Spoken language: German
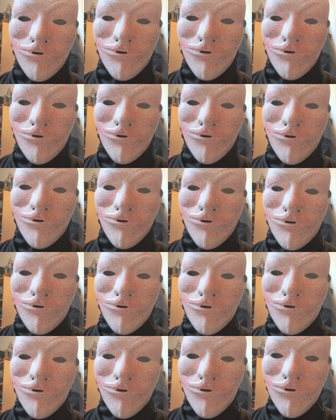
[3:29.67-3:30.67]

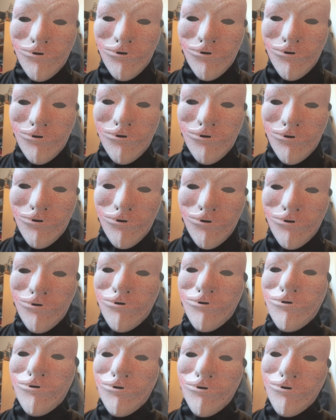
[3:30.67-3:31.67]
Ähm, man merkt, dass
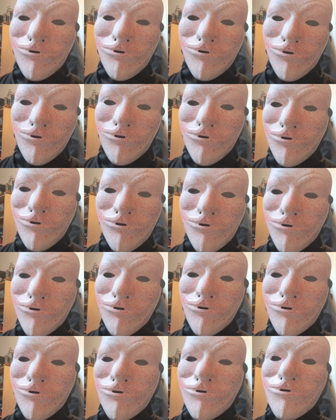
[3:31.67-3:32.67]
sie äh,
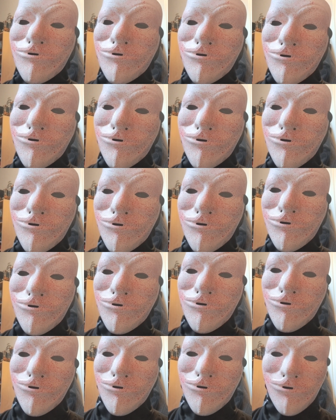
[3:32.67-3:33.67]
Spaß an den
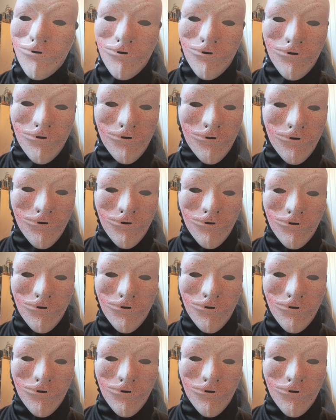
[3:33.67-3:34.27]
Dreharbeiten hatten.